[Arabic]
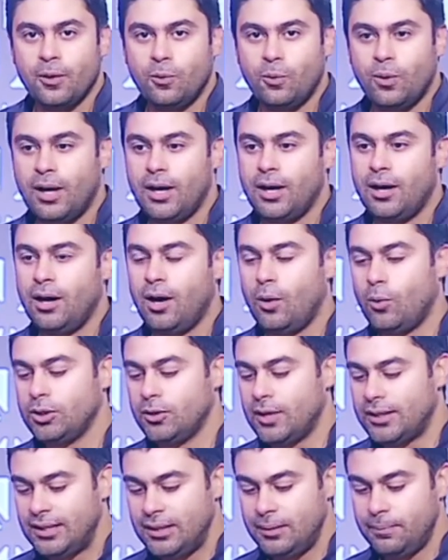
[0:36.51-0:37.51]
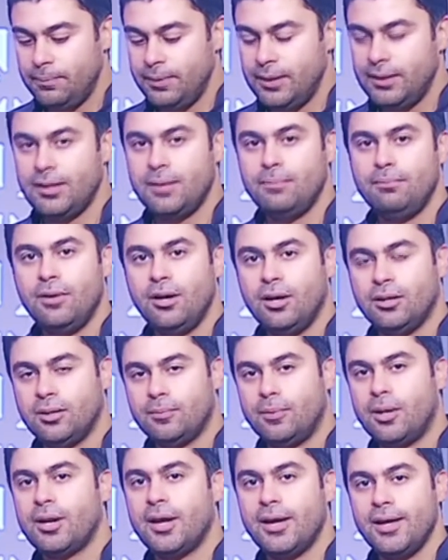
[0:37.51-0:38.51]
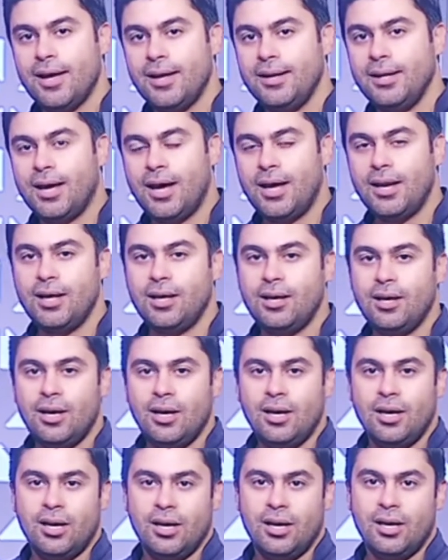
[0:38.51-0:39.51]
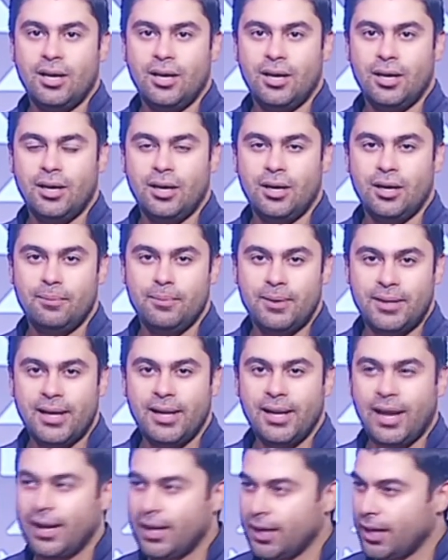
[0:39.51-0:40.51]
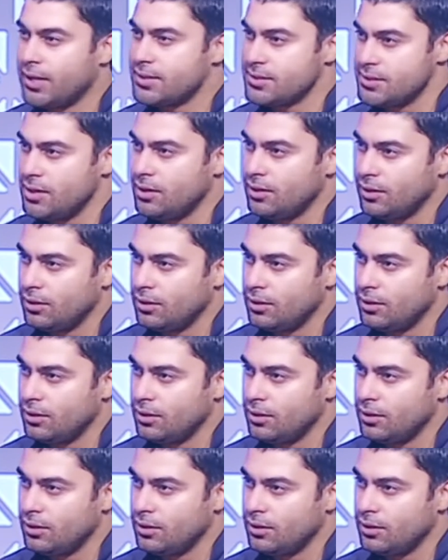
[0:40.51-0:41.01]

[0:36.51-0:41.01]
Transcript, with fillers: وهو دلوقتي بيتم اختبارها يعني على آه، متهيألي على الخنزير